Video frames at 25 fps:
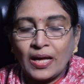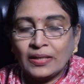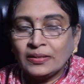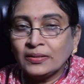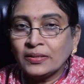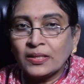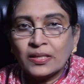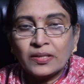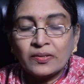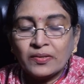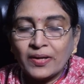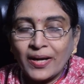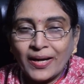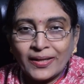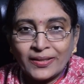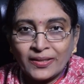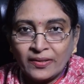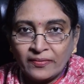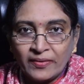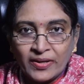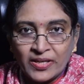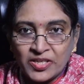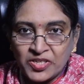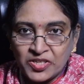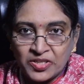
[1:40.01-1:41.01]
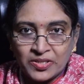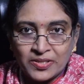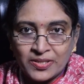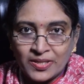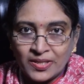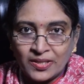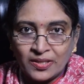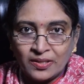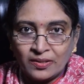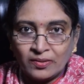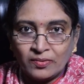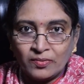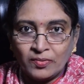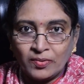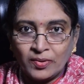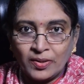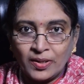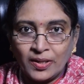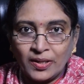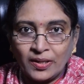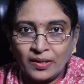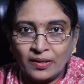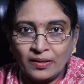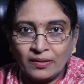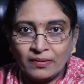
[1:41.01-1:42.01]
అందరూ యాక్టివేట్
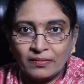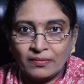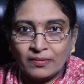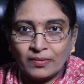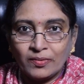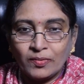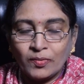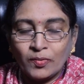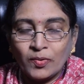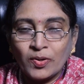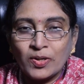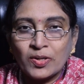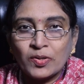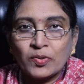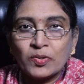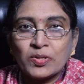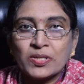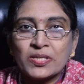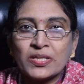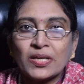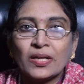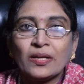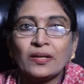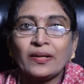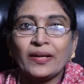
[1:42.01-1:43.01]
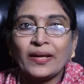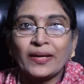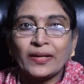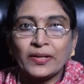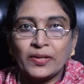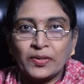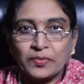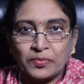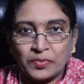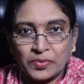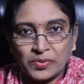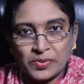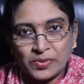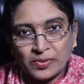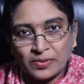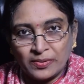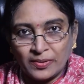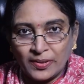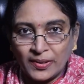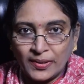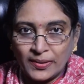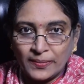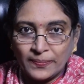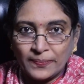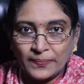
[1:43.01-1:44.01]
చేశారనుకోండి కొన్ని కొన్నిసార్లు నెగిటివ్
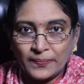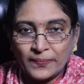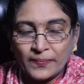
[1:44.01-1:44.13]
వస్తుంది